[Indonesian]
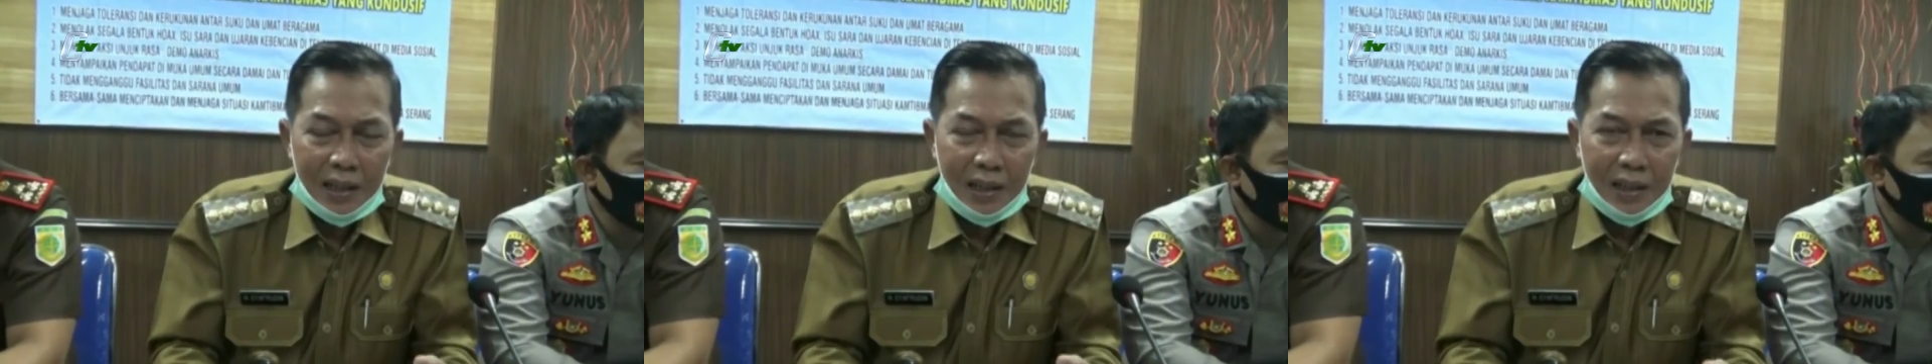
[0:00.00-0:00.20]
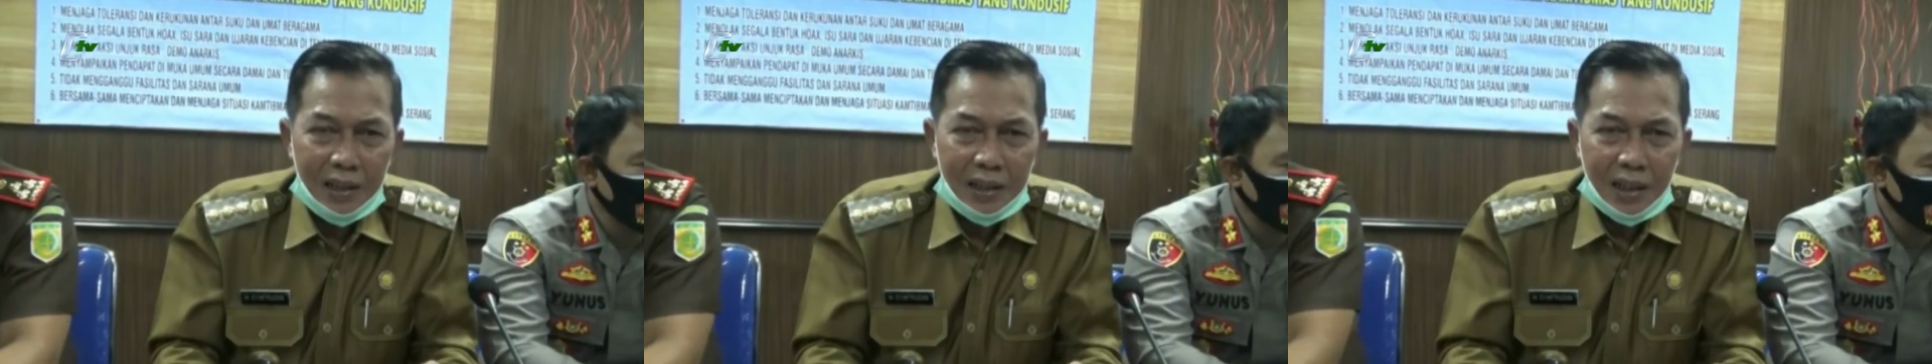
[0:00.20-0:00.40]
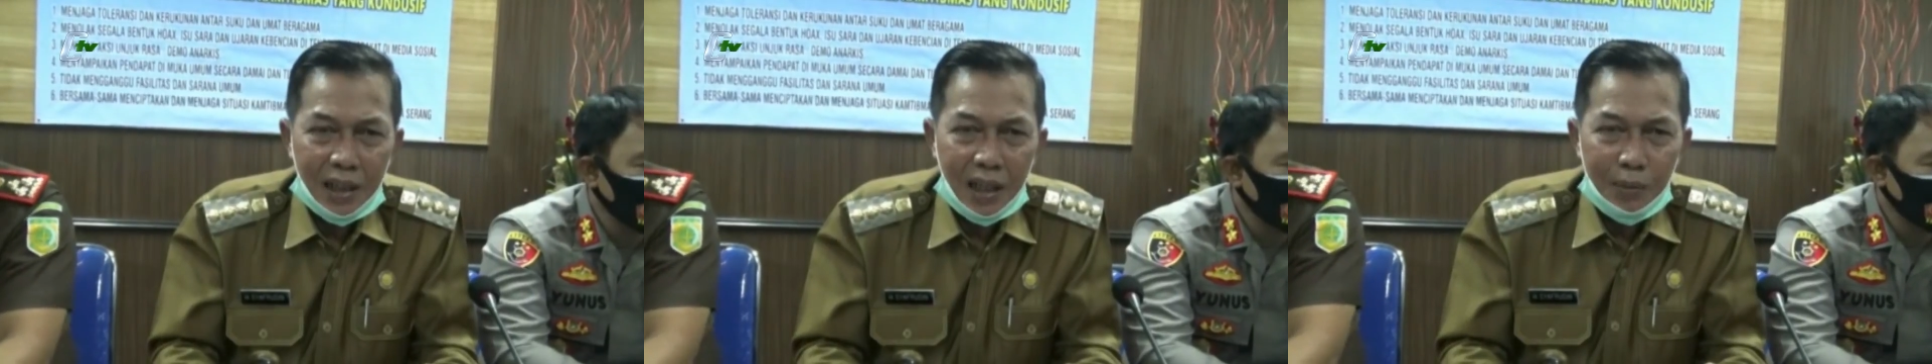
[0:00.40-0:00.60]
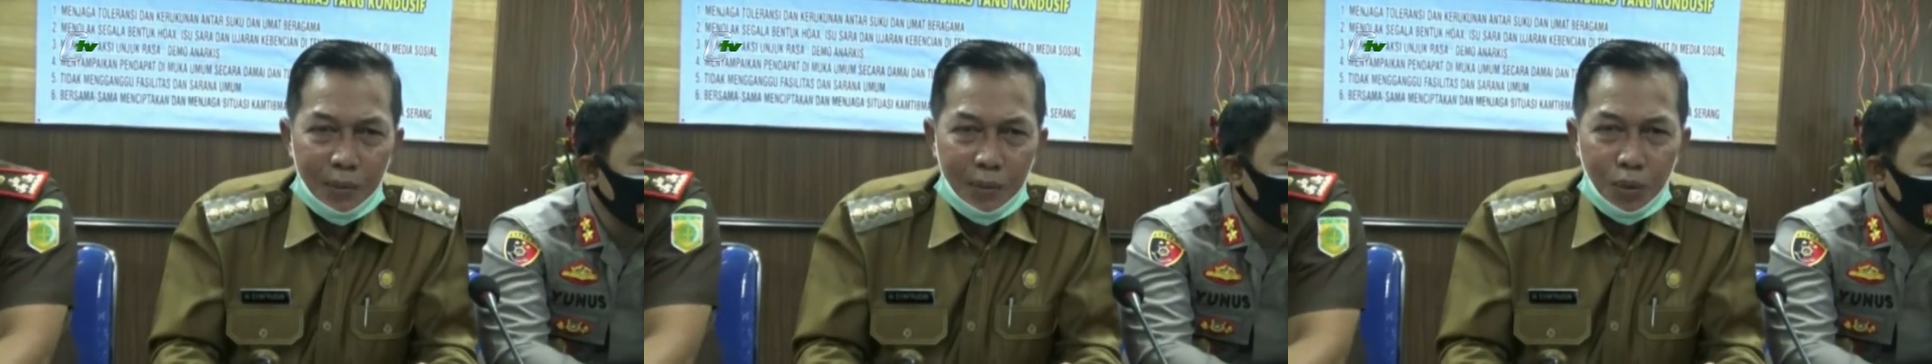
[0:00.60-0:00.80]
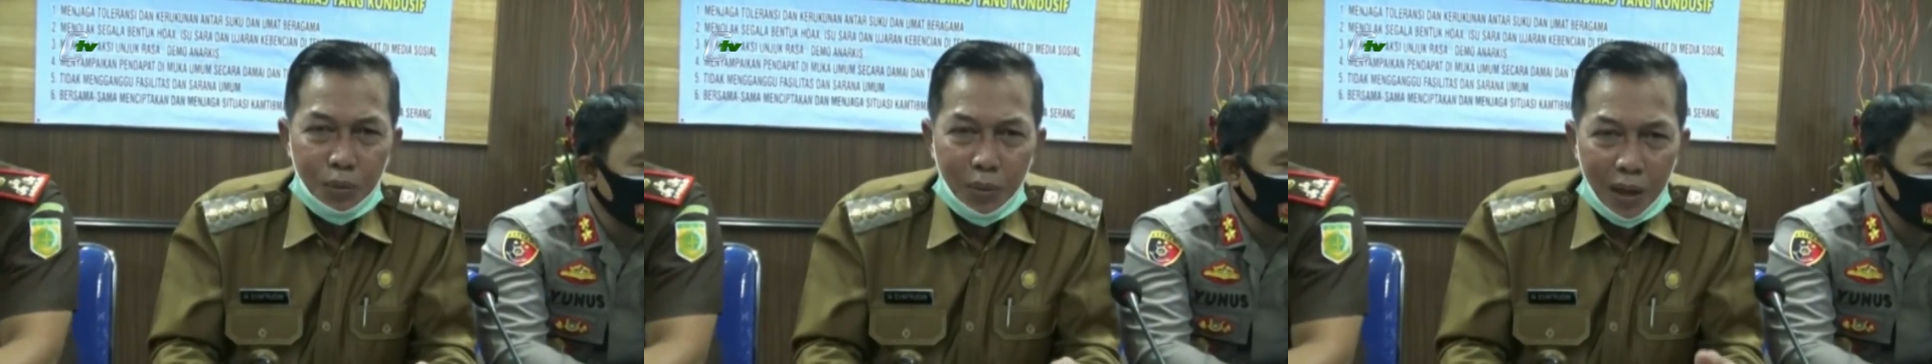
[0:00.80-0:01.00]
Artinya
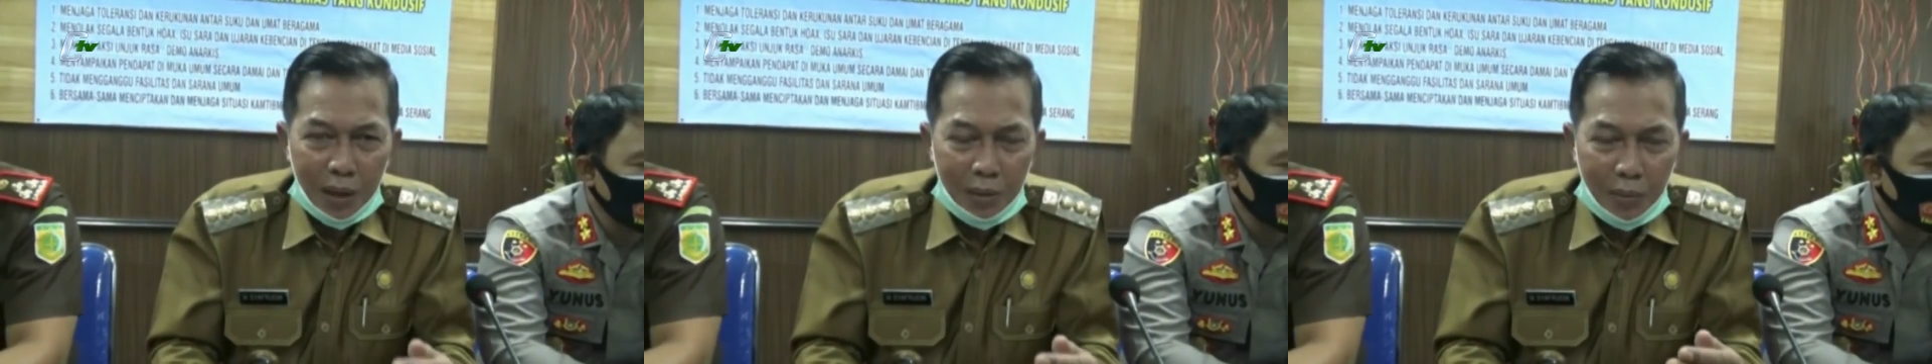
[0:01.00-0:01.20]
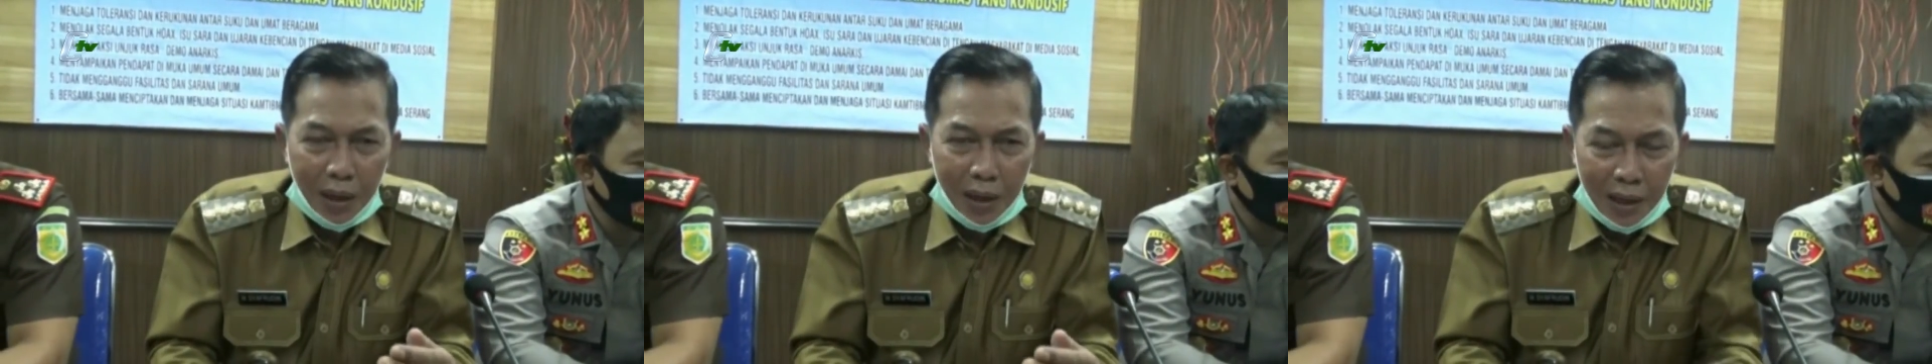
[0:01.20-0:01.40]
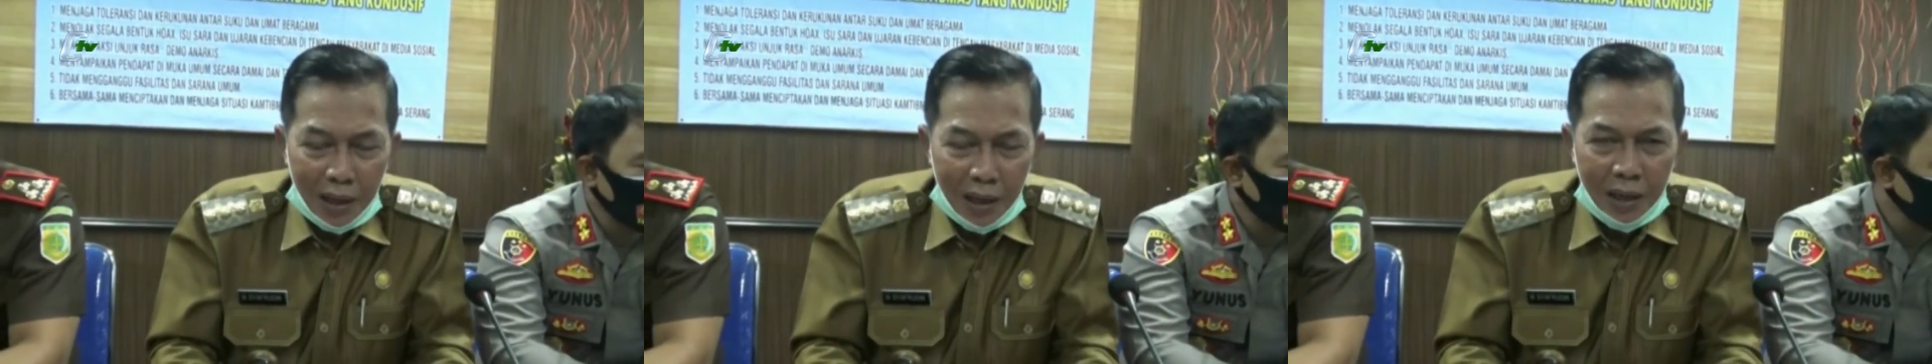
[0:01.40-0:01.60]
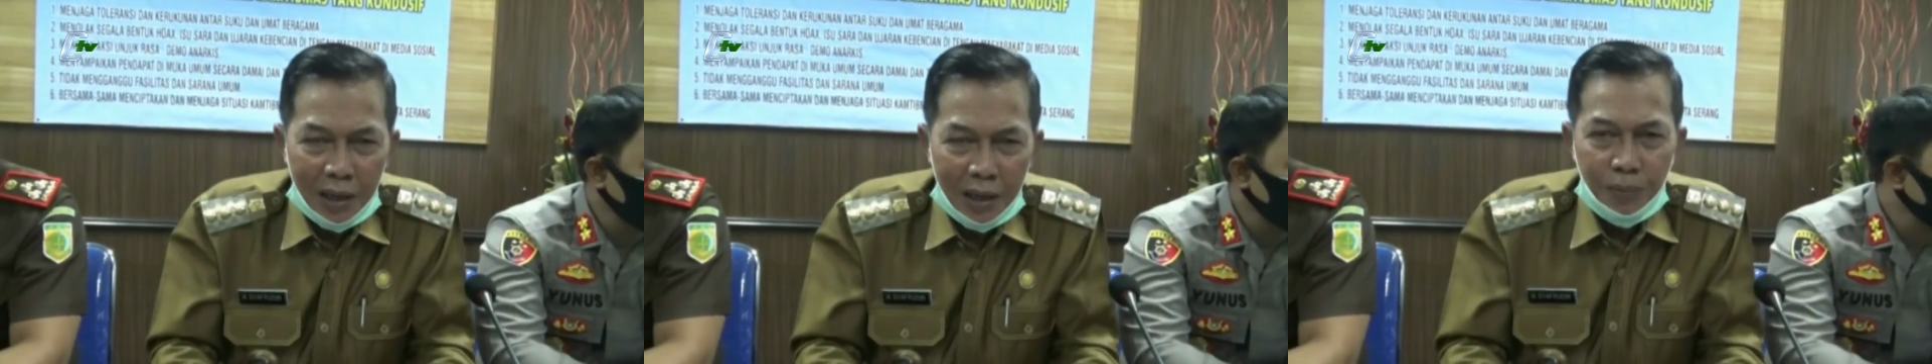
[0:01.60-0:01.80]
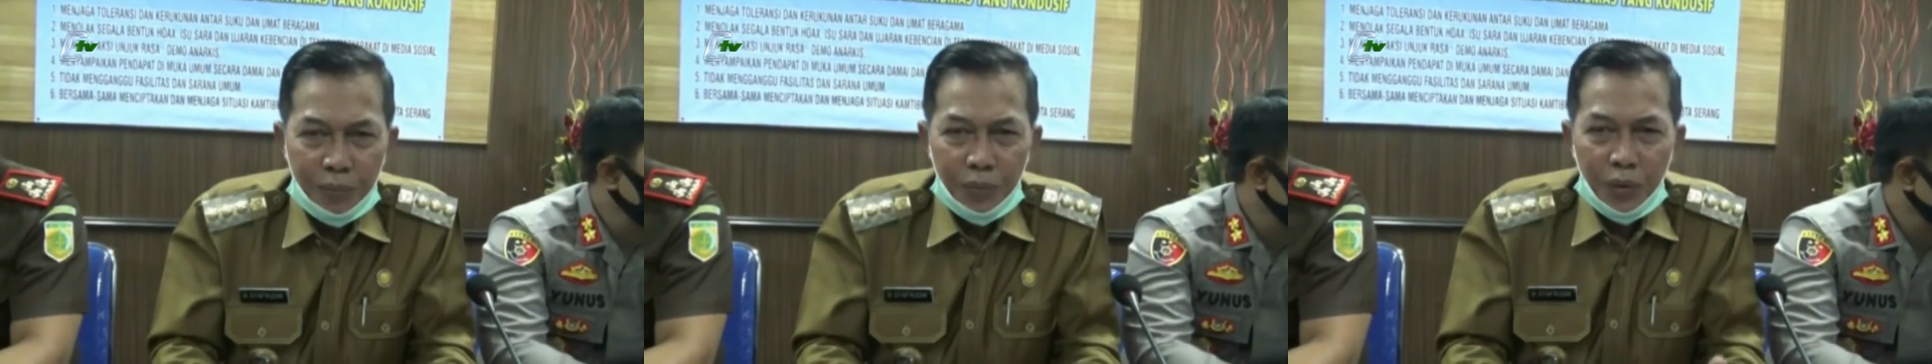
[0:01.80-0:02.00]
sekalipun
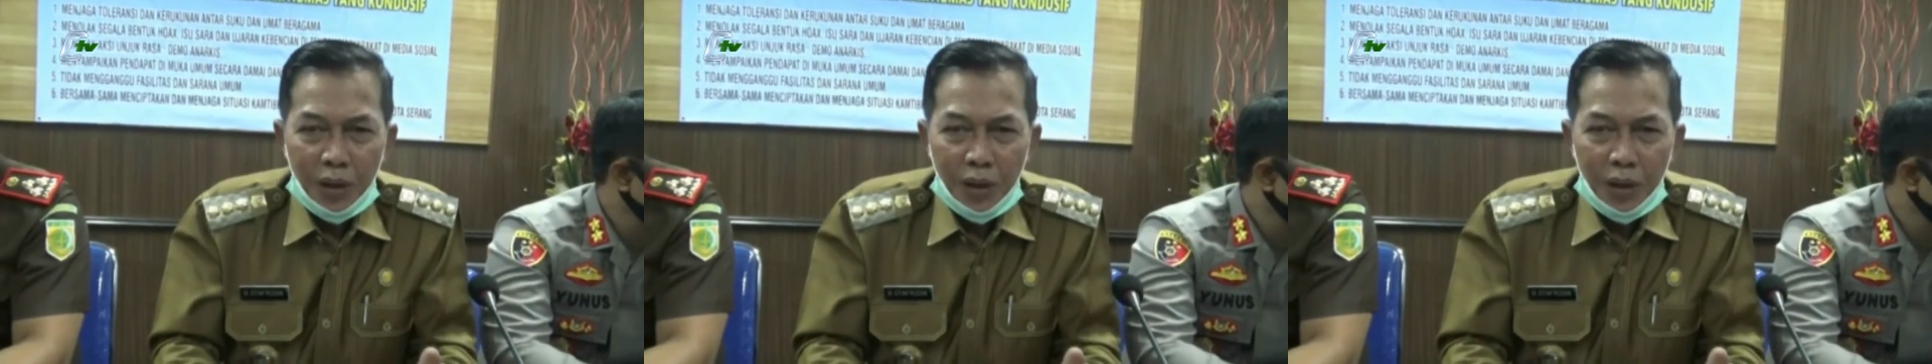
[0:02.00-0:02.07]
bagaimana